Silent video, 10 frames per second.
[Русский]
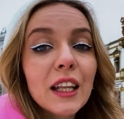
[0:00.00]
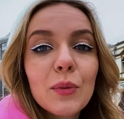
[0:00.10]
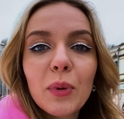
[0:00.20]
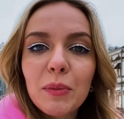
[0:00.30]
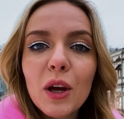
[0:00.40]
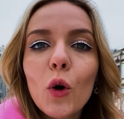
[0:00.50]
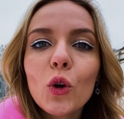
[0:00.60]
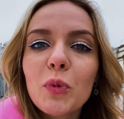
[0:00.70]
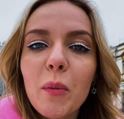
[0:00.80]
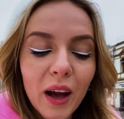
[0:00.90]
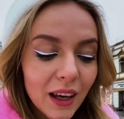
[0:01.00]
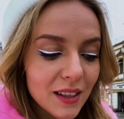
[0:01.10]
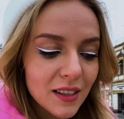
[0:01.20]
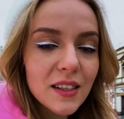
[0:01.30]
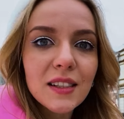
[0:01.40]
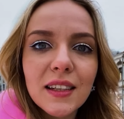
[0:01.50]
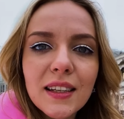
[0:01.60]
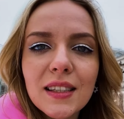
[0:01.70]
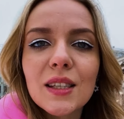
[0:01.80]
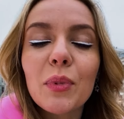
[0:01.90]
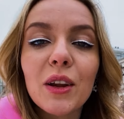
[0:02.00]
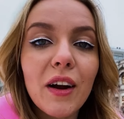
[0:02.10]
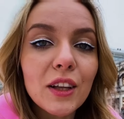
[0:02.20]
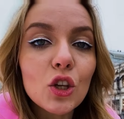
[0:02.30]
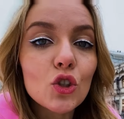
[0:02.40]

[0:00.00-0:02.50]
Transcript: Например, он помогает снизить риск заболевания